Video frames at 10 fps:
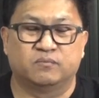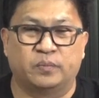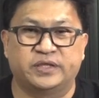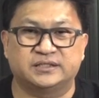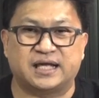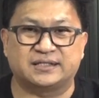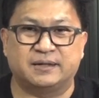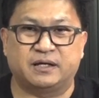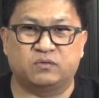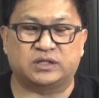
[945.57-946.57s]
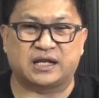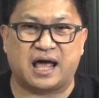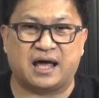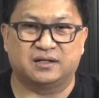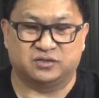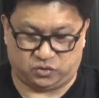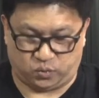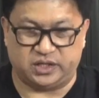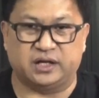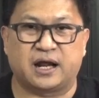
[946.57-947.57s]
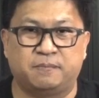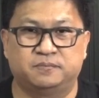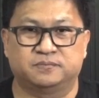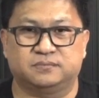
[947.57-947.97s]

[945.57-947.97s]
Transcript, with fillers: ผมเทอศักดิ์เจียมกิจวัฒนา สวัสดีครับ